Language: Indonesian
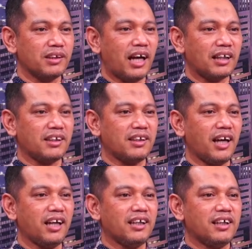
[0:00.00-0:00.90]

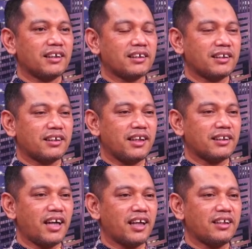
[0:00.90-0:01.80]
Artinya
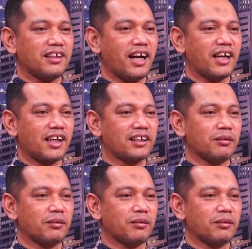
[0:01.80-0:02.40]
kita tidak akan